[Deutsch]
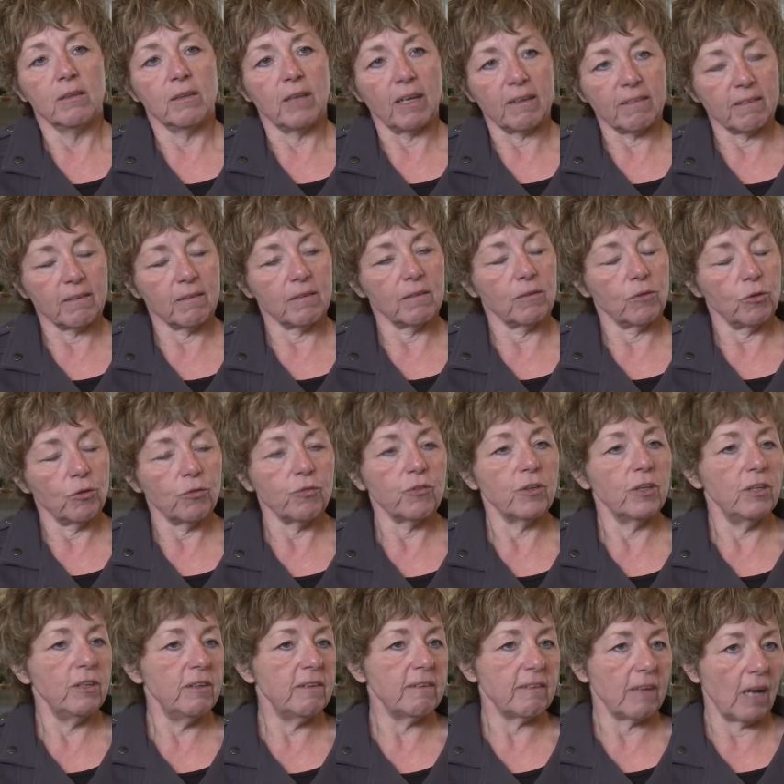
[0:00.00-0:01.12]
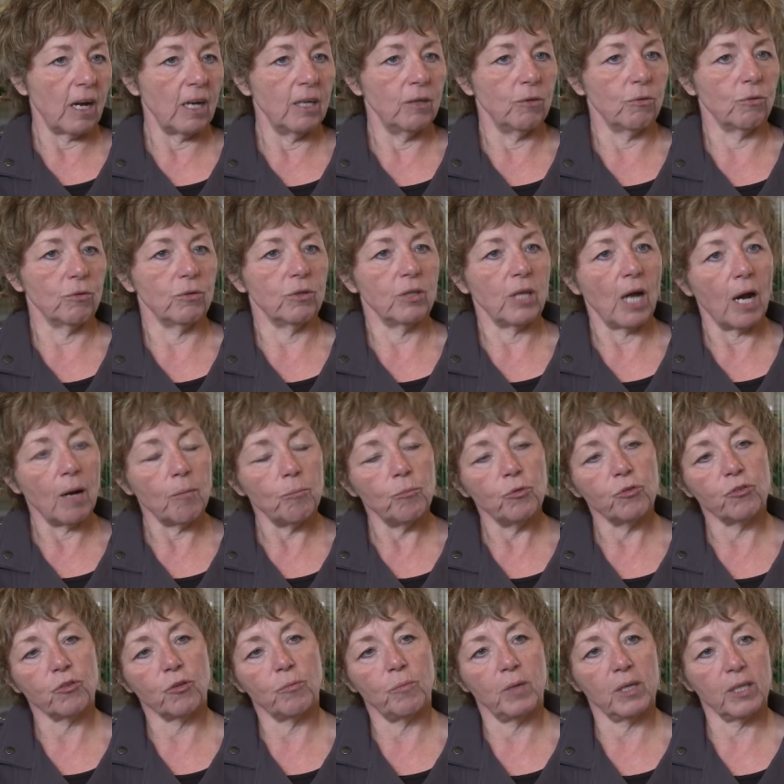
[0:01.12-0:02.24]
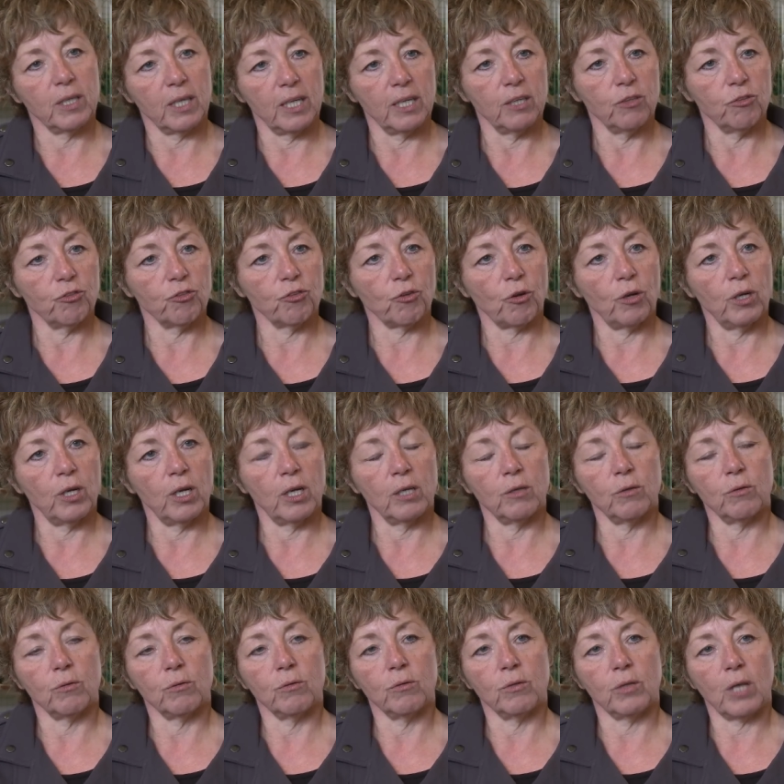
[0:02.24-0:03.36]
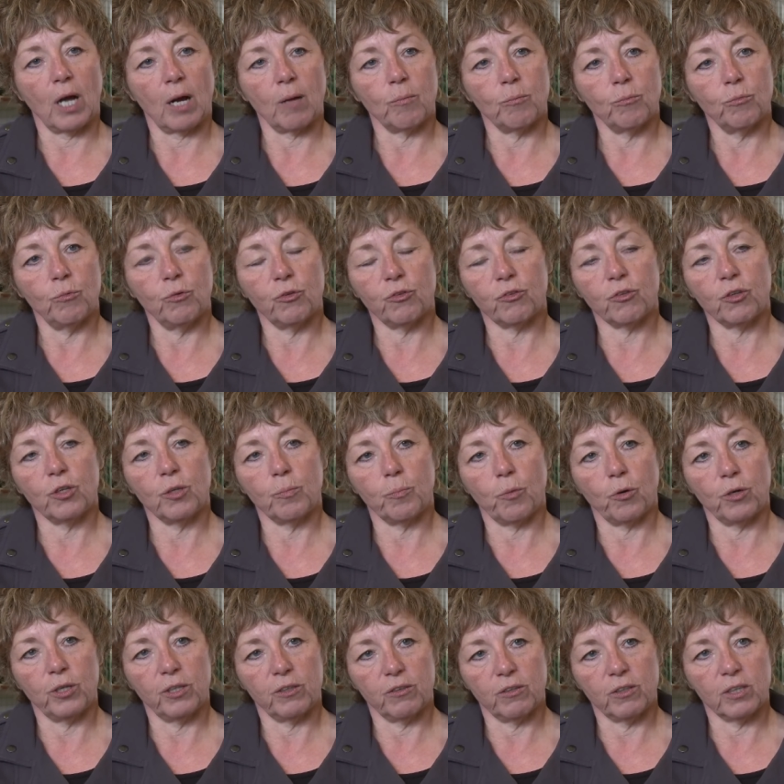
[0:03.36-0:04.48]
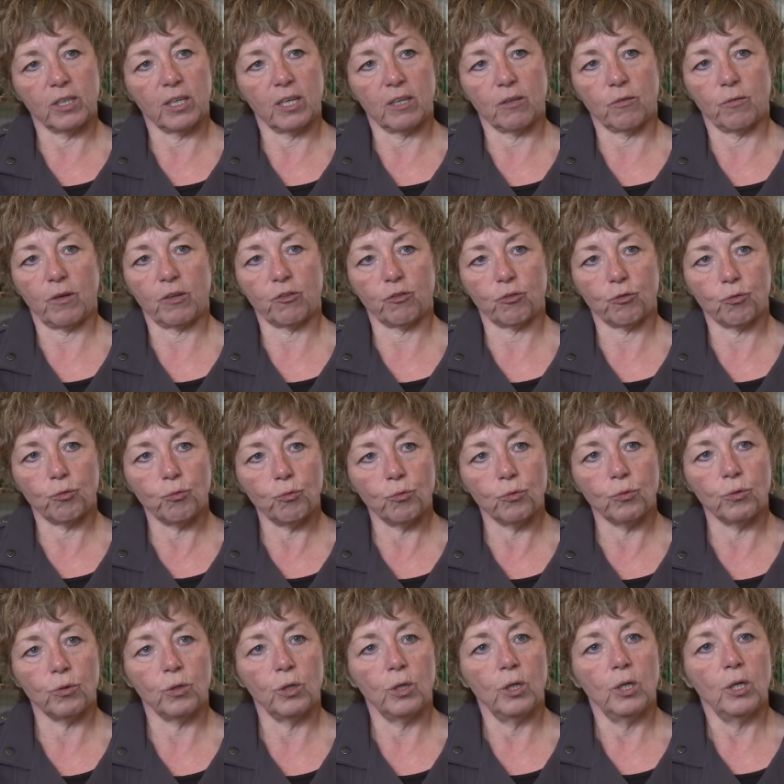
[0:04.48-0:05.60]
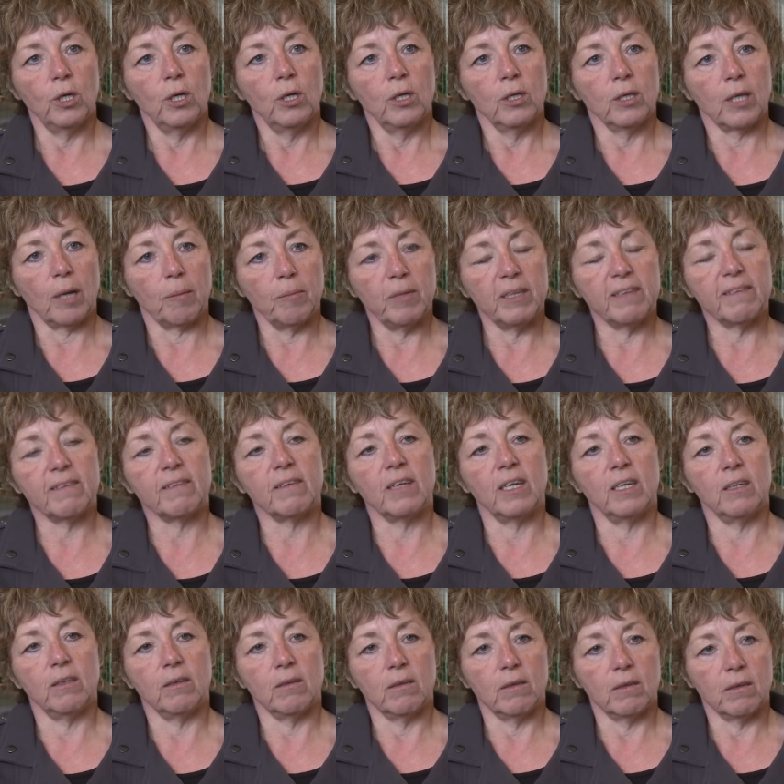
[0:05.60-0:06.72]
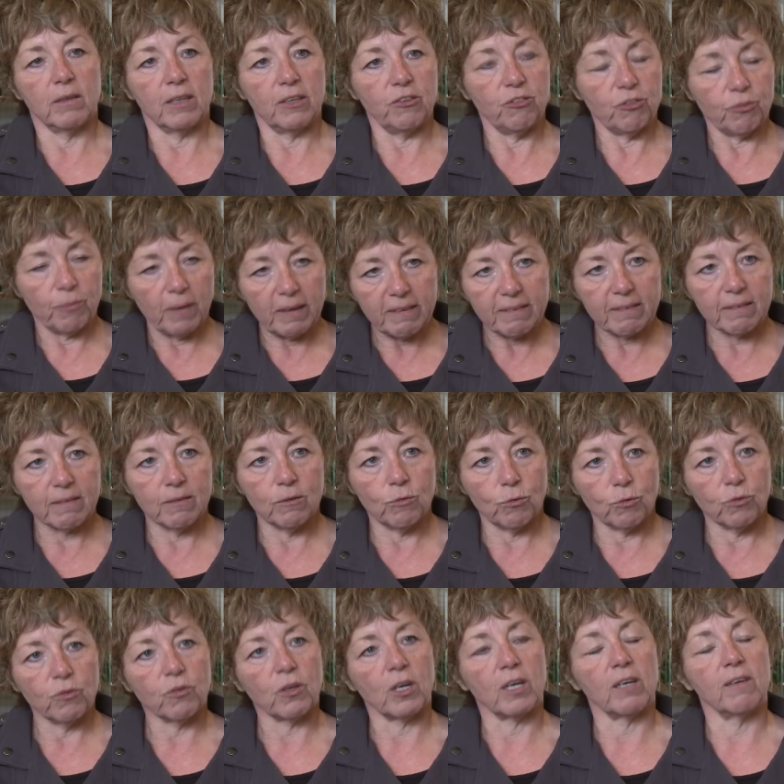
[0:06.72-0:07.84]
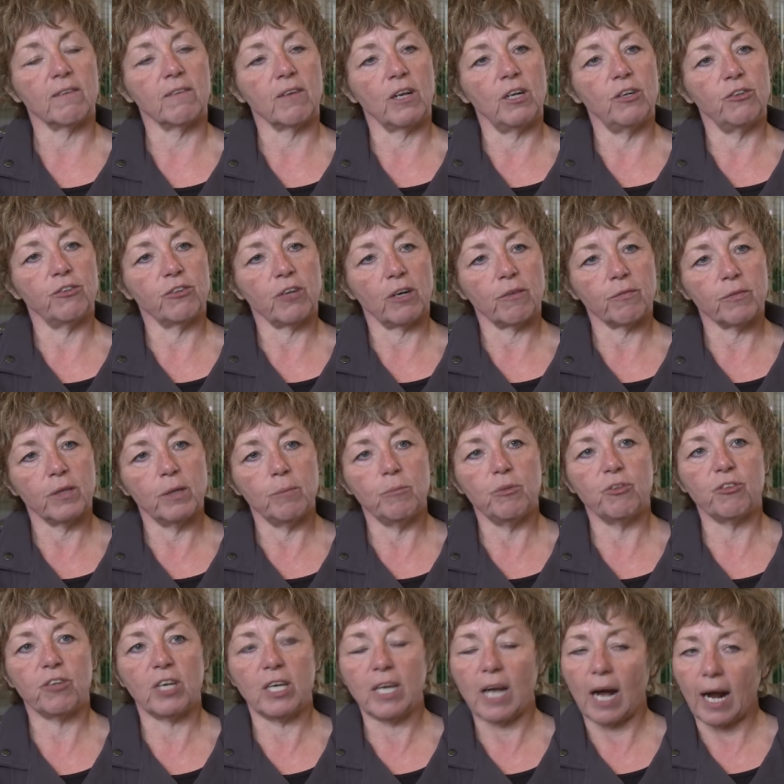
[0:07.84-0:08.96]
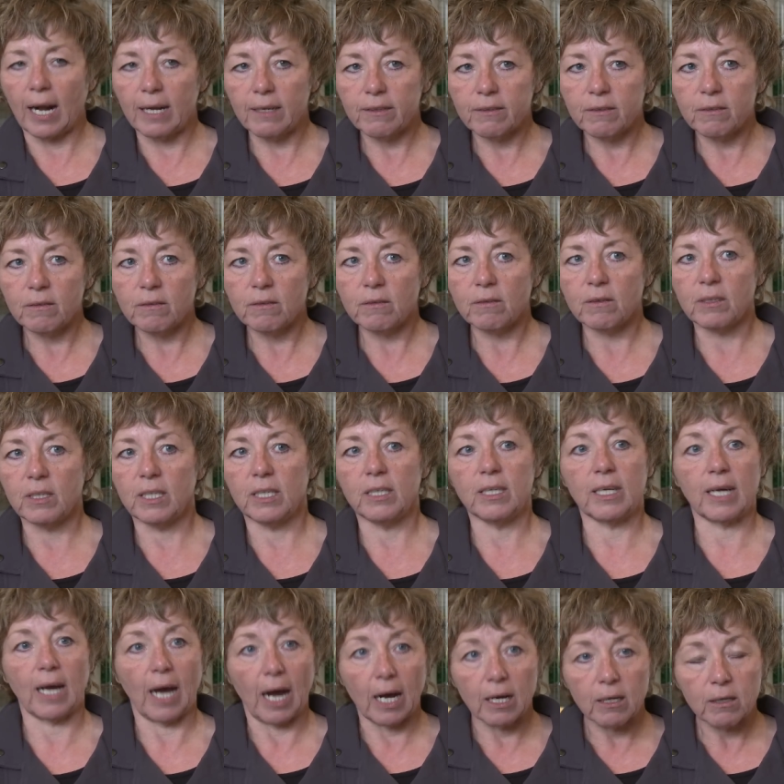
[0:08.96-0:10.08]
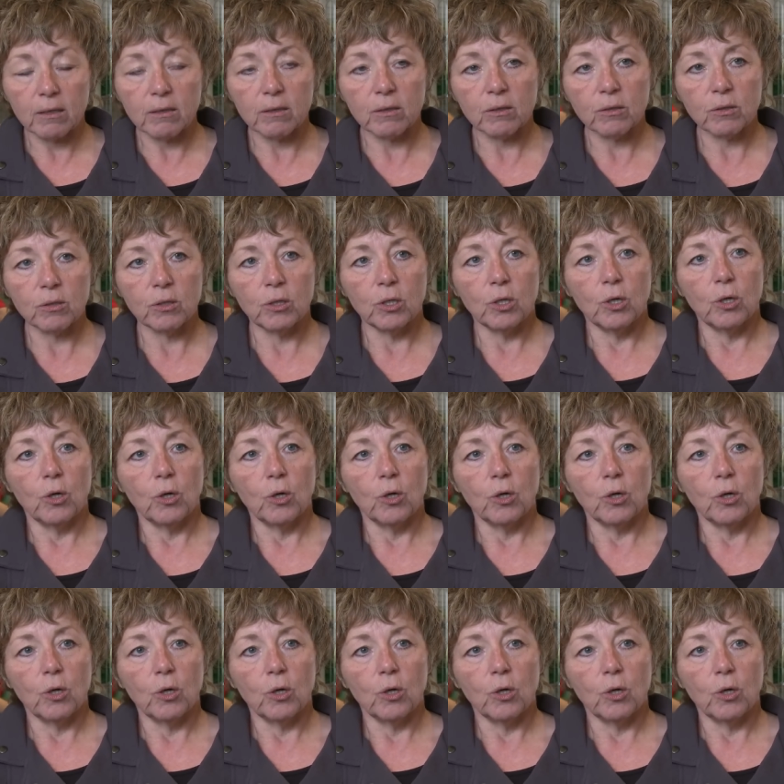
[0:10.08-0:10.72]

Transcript: Das dürfte nicht sein. Und da müsste man gegensteuern und da müsste die Politik etwas tun, damit es den, den Schwestern unserer Gesellschaft, nämlich den Alten, den Kranken